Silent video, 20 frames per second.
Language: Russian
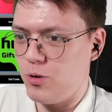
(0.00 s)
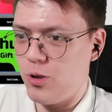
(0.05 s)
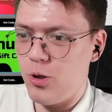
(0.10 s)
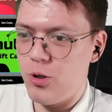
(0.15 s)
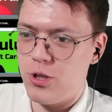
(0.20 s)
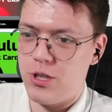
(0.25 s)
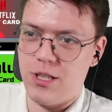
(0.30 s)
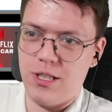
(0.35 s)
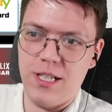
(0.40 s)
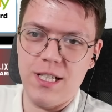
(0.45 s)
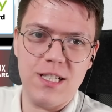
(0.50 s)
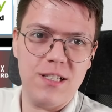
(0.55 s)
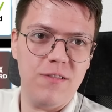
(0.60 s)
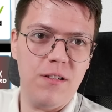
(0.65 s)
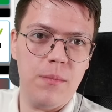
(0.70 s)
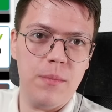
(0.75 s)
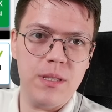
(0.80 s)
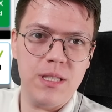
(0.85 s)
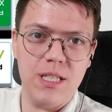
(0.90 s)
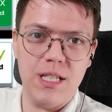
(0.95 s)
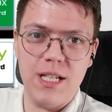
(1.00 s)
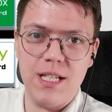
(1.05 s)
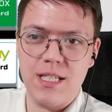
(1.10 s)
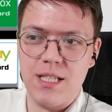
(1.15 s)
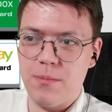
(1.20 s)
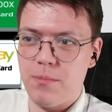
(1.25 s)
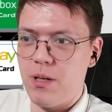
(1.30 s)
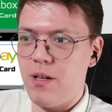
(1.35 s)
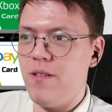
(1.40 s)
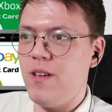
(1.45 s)
Ну, короче, если вам
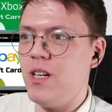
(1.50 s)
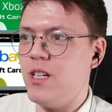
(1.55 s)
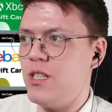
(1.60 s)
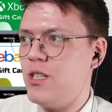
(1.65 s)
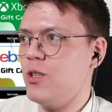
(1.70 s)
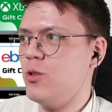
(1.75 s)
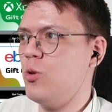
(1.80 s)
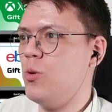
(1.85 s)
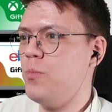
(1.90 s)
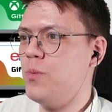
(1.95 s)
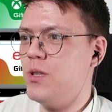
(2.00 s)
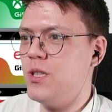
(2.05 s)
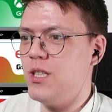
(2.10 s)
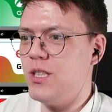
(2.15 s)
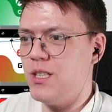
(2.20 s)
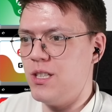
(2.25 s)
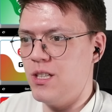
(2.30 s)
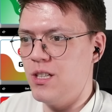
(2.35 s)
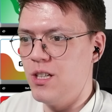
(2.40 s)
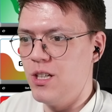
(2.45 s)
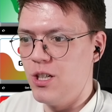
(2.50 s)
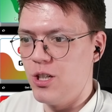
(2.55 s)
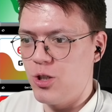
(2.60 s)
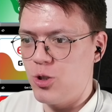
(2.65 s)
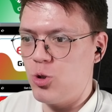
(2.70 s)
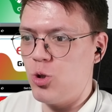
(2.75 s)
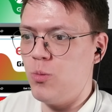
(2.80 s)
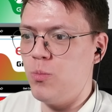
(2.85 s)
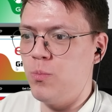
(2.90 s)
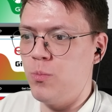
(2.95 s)
интересна проверочка, то пишите,
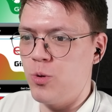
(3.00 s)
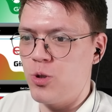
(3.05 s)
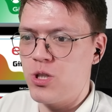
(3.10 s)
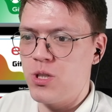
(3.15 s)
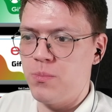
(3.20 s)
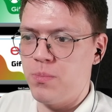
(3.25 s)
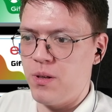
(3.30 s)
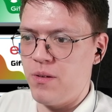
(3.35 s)
чтобы можно